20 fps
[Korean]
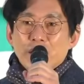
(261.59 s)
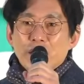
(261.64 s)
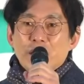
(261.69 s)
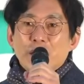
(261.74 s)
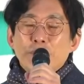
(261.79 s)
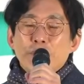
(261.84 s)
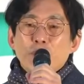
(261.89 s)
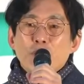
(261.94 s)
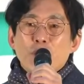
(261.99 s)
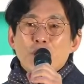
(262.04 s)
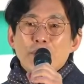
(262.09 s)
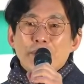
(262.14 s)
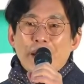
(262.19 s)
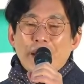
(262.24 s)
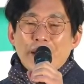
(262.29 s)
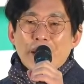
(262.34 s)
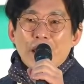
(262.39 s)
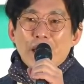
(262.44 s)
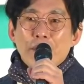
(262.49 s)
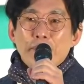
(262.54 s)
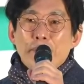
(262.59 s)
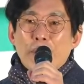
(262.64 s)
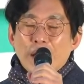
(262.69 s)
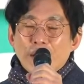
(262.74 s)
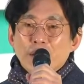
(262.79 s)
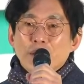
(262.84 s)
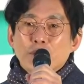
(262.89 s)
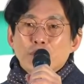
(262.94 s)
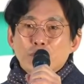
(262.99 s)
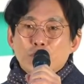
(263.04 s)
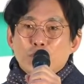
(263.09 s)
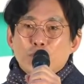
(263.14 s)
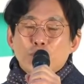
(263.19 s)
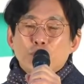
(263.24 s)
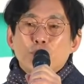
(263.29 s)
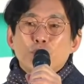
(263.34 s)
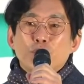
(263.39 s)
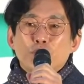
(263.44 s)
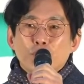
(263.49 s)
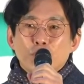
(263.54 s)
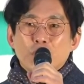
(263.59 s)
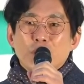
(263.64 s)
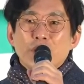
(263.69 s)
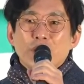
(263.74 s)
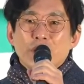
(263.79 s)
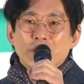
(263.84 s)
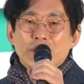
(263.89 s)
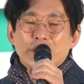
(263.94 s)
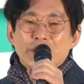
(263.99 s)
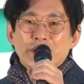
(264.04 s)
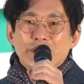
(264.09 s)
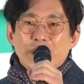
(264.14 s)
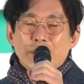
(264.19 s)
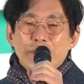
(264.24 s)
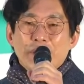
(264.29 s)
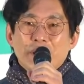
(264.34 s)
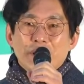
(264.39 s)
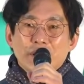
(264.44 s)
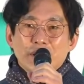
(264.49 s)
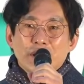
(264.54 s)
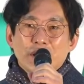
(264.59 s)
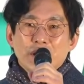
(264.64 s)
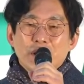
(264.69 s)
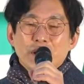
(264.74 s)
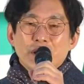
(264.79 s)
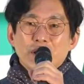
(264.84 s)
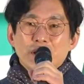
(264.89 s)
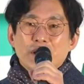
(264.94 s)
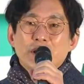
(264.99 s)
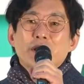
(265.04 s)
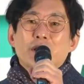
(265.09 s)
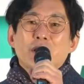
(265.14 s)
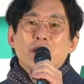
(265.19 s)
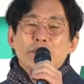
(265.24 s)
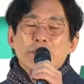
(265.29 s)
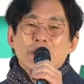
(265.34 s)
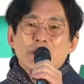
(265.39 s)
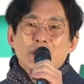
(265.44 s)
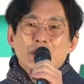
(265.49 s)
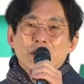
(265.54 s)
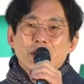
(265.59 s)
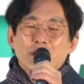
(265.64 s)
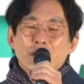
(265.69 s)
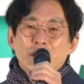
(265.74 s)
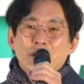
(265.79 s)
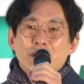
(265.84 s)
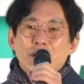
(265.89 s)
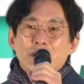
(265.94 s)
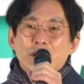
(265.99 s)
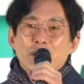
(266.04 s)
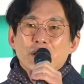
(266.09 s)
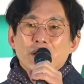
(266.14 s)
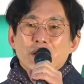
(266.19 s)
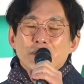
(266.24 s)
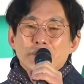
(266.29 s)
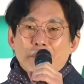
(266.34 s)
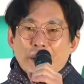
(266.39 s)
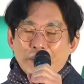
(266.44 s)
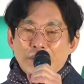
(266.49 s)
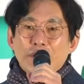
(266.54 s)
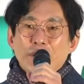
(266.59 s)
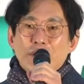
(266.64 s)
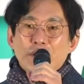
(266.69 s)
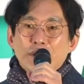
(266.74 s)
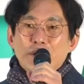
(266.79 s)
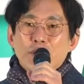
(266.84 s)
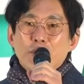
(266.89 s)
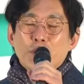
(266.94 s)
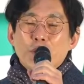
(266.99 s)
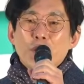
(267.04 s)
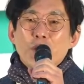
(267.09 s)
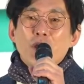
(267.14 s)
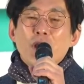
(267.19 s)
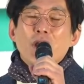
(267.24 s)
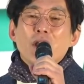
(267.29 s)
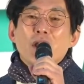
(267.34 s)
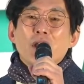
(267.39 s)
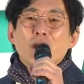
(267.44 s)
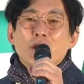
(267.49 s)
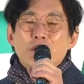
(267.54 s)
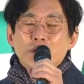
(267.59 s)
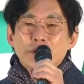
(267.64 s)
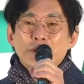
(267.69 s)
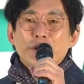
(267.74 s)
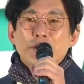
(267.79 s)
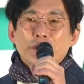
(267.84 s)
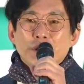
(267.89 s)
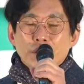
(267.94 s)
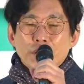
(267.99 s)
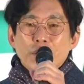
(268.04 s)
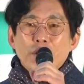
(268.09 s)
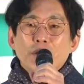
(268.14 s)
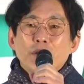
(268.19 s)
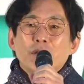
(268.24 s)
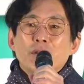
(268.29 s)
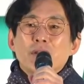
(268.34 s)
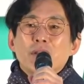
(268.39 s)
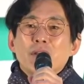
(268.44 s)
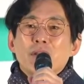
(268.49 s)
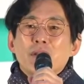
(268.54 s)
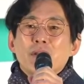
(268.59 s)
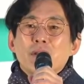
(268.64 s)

12월 말에 박영수, 윤석열 등이 참여하는 특검이 만들어지고 거기서